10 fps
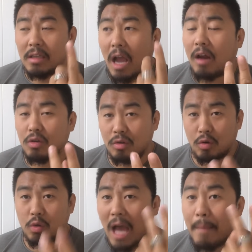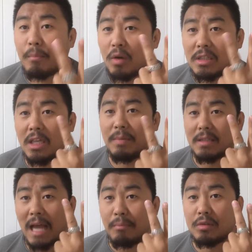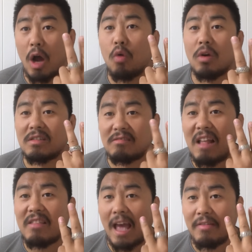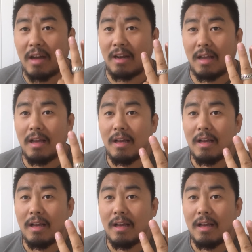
第二就是看搏击比赛不超过三年的人